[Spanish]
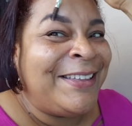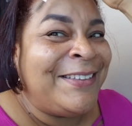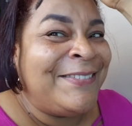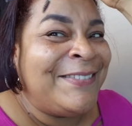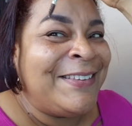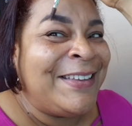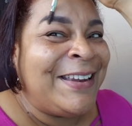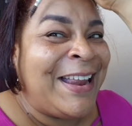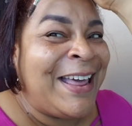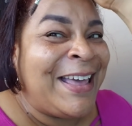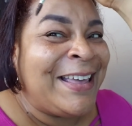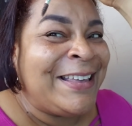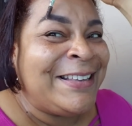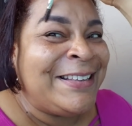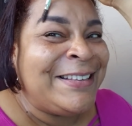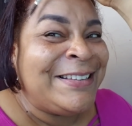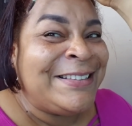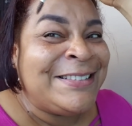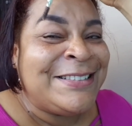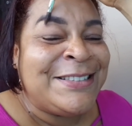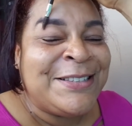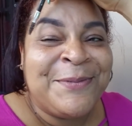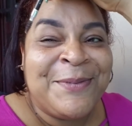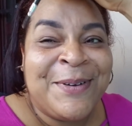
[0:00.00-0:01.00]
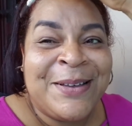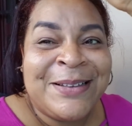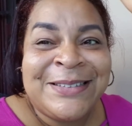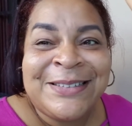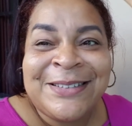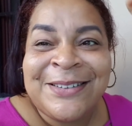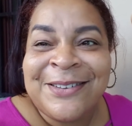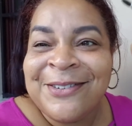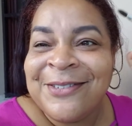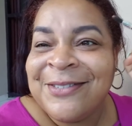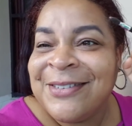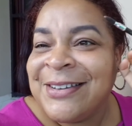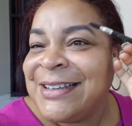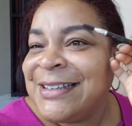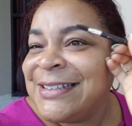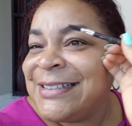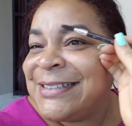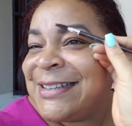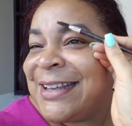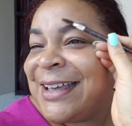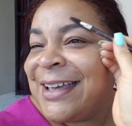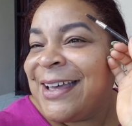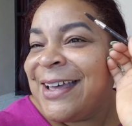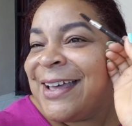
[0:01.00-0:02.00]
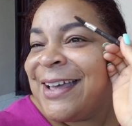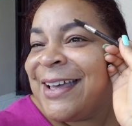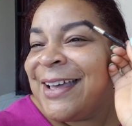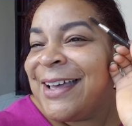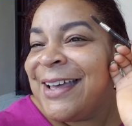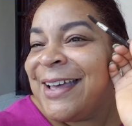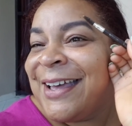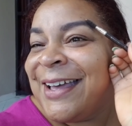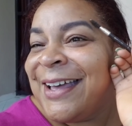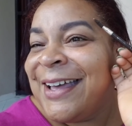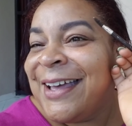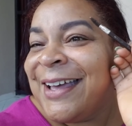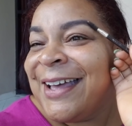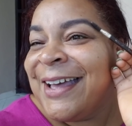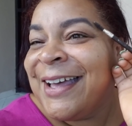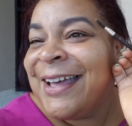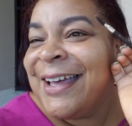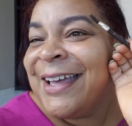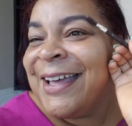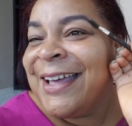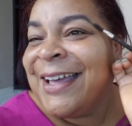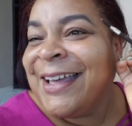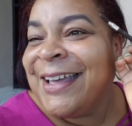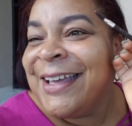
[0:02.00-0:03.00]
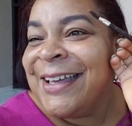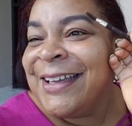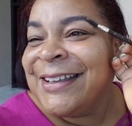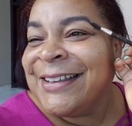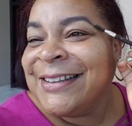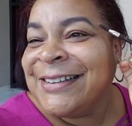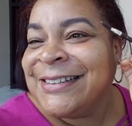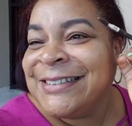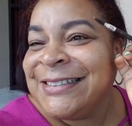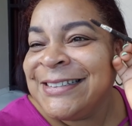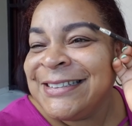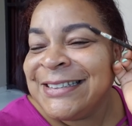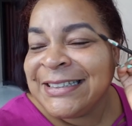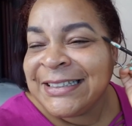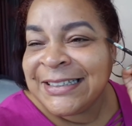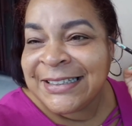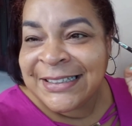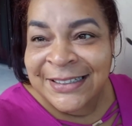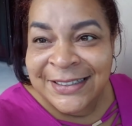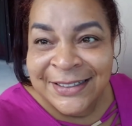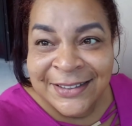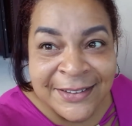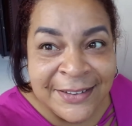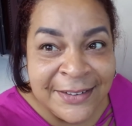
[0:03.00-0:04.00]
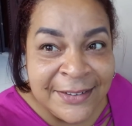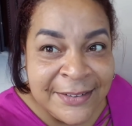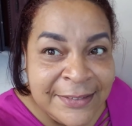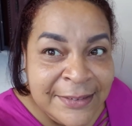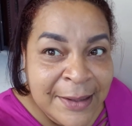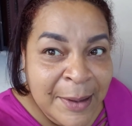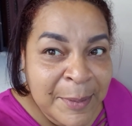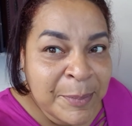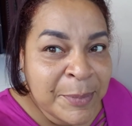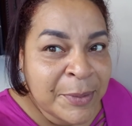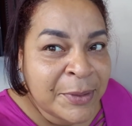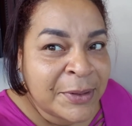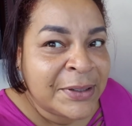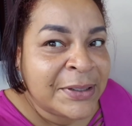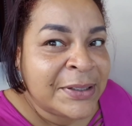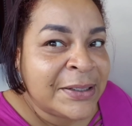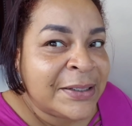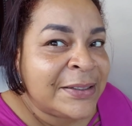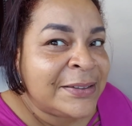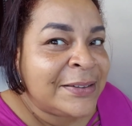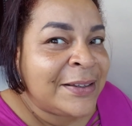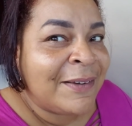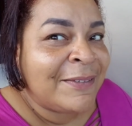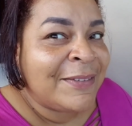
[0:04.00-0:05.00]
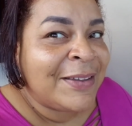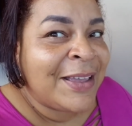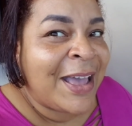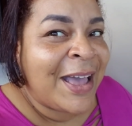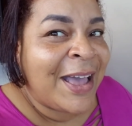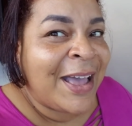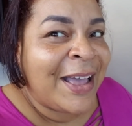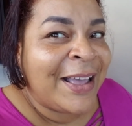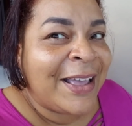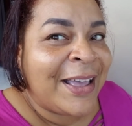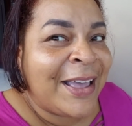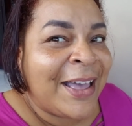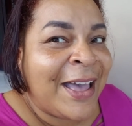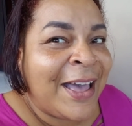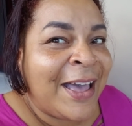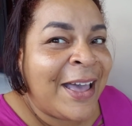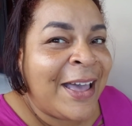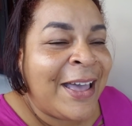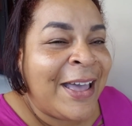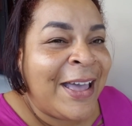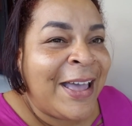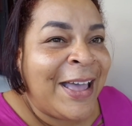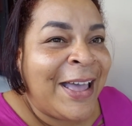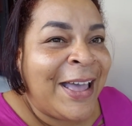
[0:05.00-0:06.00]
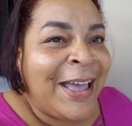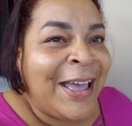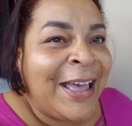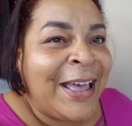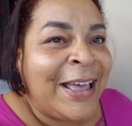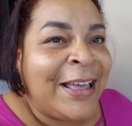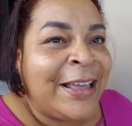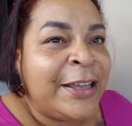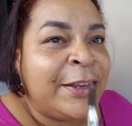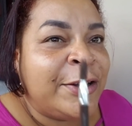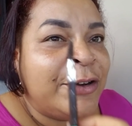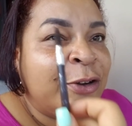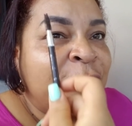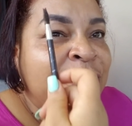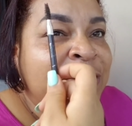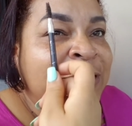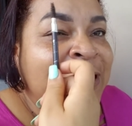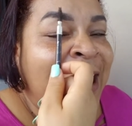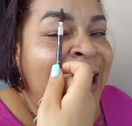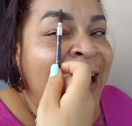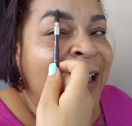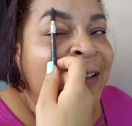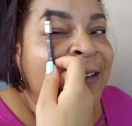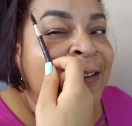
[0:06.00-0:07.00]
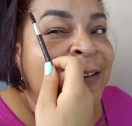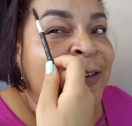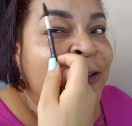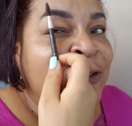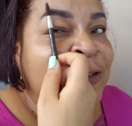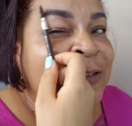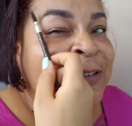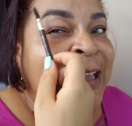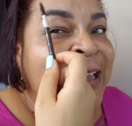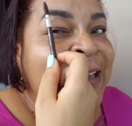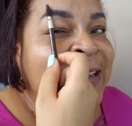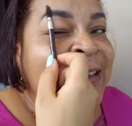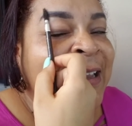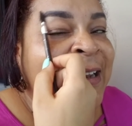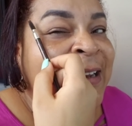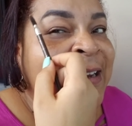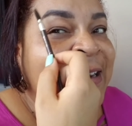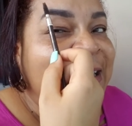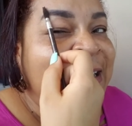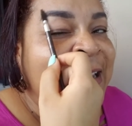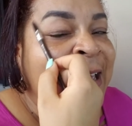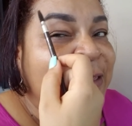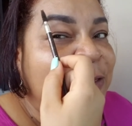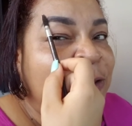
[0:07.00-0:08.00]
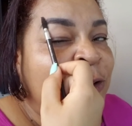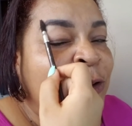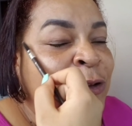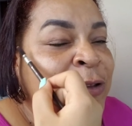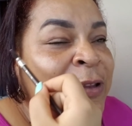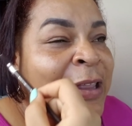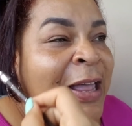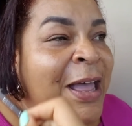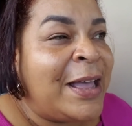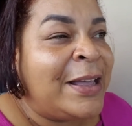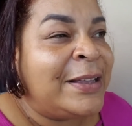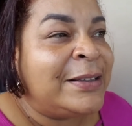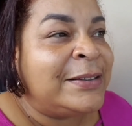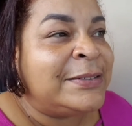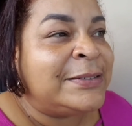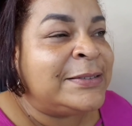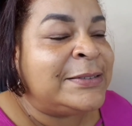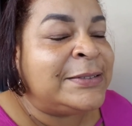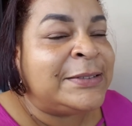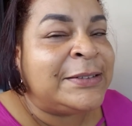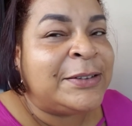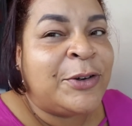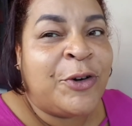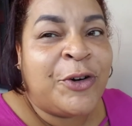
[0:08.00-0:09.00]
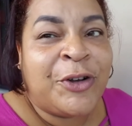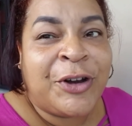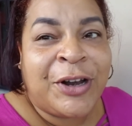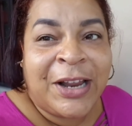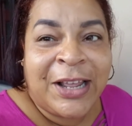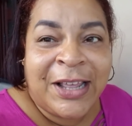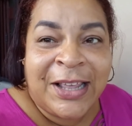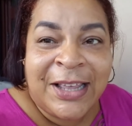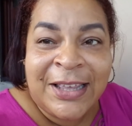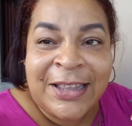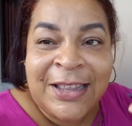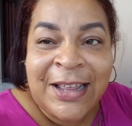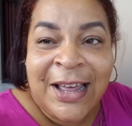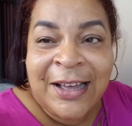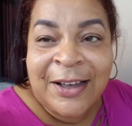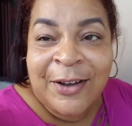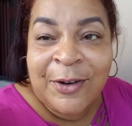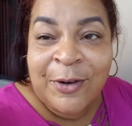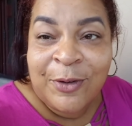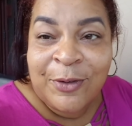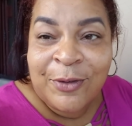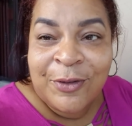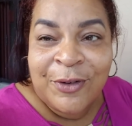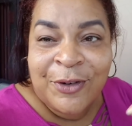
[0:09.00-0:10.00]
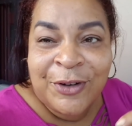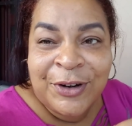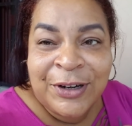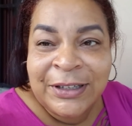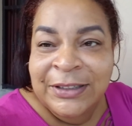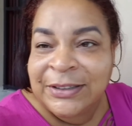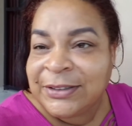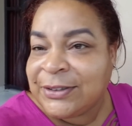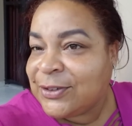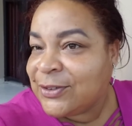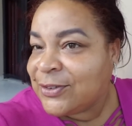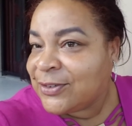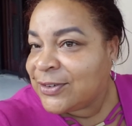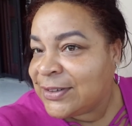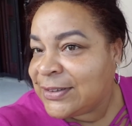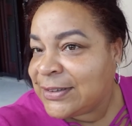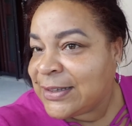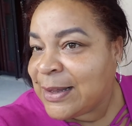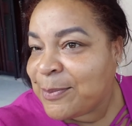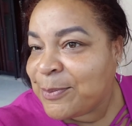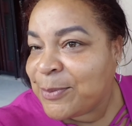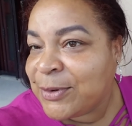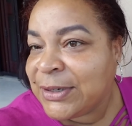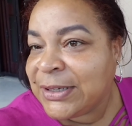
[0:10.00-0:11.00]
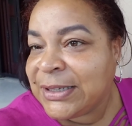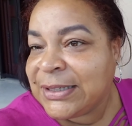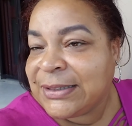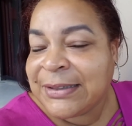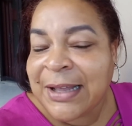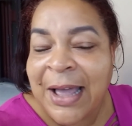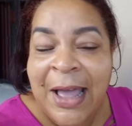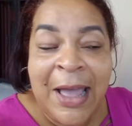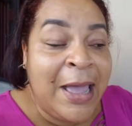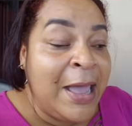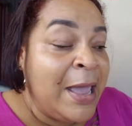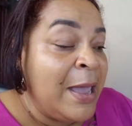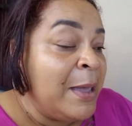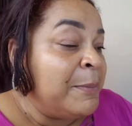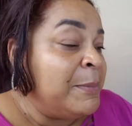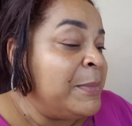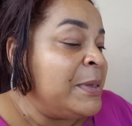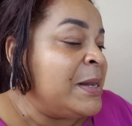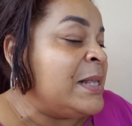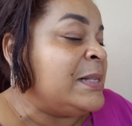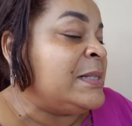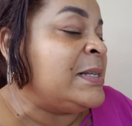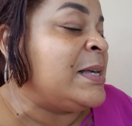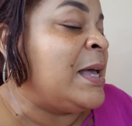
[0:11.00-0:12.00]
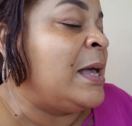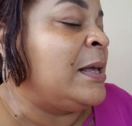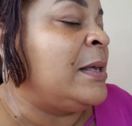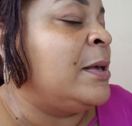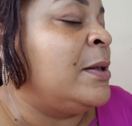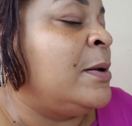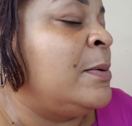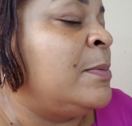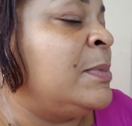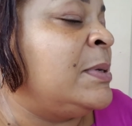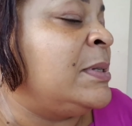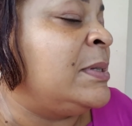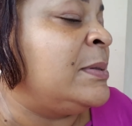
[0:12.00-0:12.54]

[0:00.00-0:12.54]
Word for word: y me la hizo más gruesa. Ah, sí, ahí están. Sí. Tan bonita, que Y no tan, no tan delineada, no tan corregida, con corrector, tan bonita. Miren, chicas, quiero